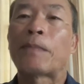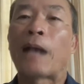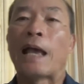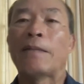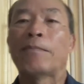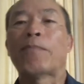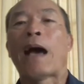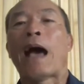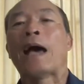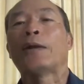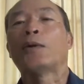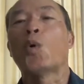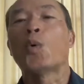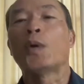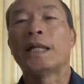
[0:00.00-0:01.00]
ไก่ป่า
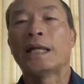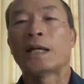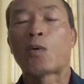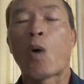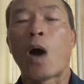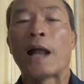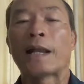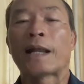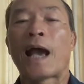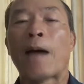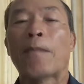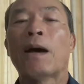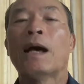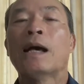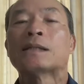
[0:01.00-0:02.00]
ดูดีกว่านะครั
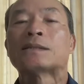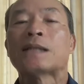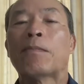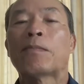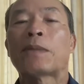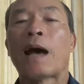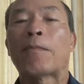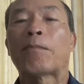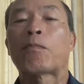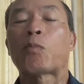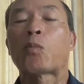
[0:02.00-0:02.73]
บสำหรับ